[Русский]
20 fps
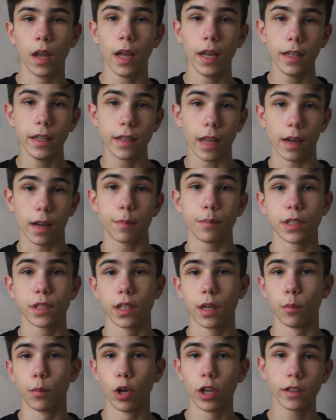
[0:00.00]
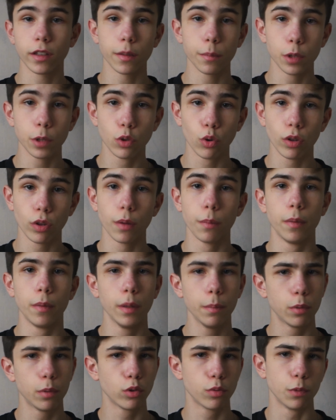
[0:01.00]
Итак, с аккумуляторами дрона мы
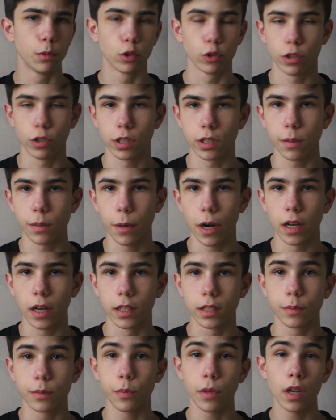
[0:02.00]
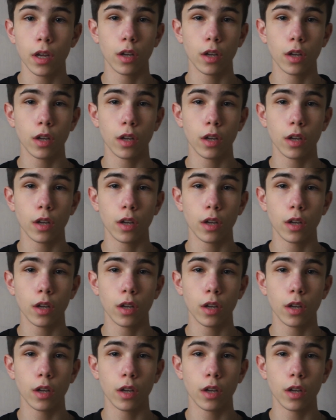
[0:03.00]
плюс-минус разобрались,